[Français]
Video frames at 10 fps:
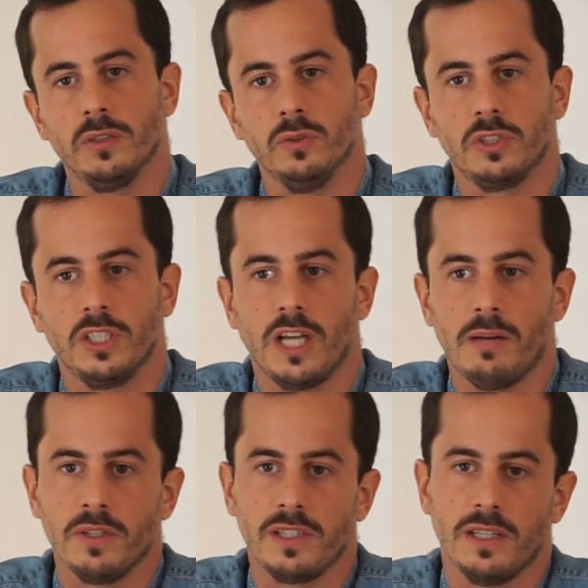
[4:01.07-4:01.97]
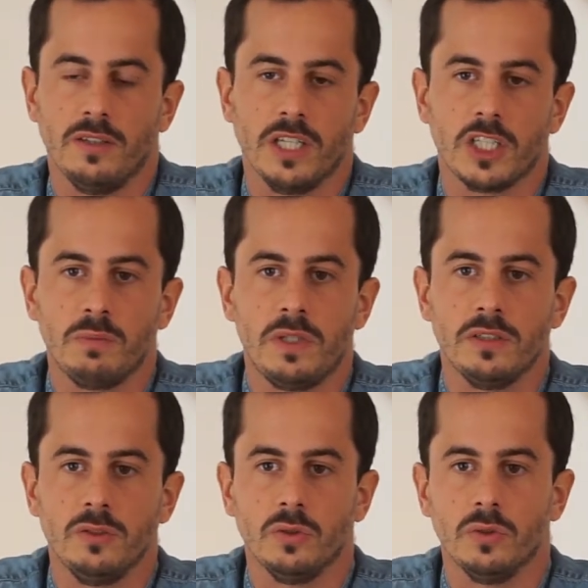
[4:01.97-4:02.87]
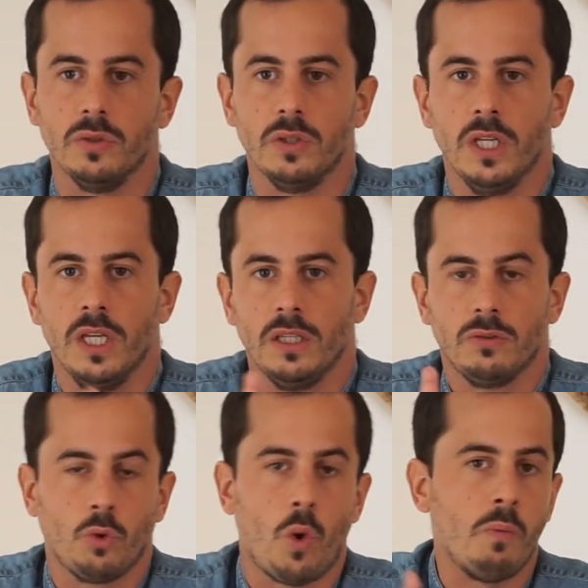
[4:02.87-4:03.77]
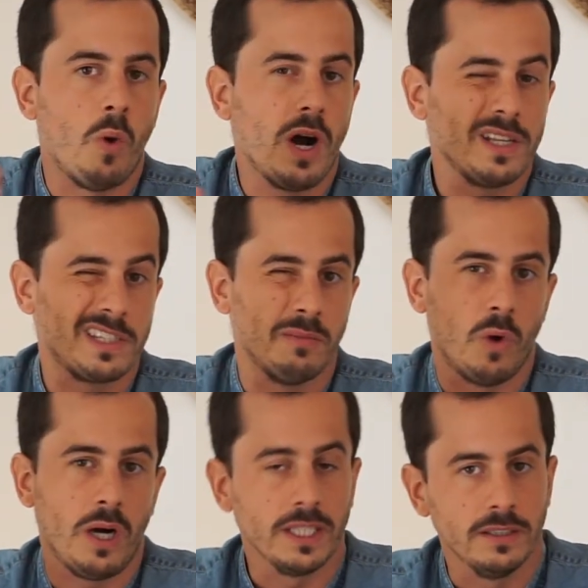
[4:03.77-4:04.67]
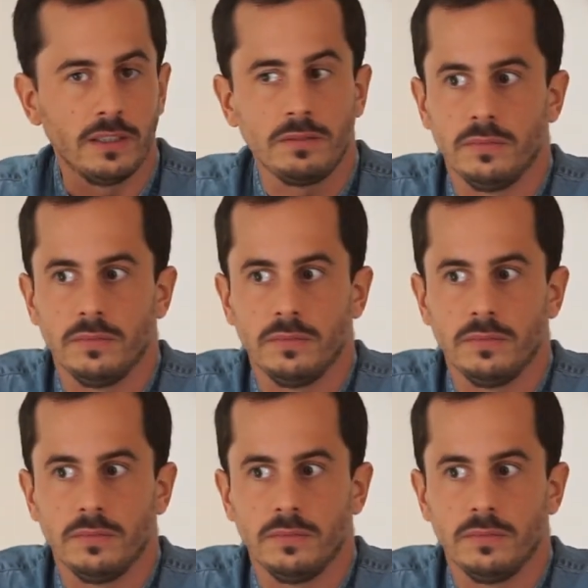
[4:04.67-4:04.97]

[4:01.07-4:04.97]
Donc généralement, c'est un engagement de trois mois, six mois, un an.